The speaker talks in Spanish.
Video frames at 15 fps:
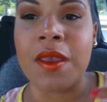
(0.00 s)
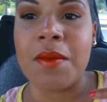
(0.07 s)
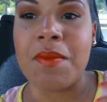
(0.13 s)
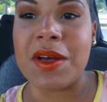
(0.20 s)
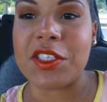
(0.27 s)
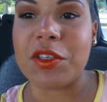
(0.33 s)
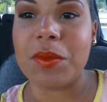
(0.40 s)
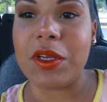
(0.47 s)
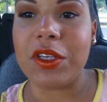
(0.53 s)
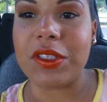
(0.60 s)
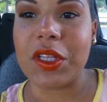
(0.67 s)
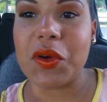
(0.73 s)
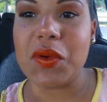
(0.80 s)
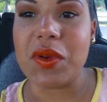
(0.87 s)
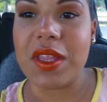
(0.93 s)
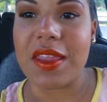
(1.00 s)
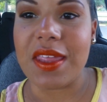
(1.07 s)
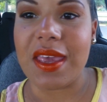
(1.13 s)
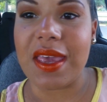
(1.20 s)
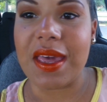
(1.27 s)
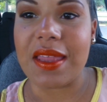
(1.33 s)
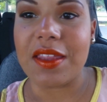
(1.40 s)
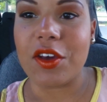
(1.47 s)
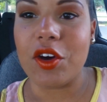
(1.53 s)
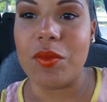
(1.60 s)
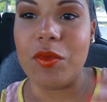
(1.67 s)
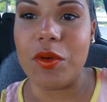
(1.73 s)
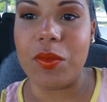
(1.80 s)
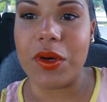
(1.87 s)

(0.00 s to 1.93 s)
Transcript: más o menos tengo una idea de cómo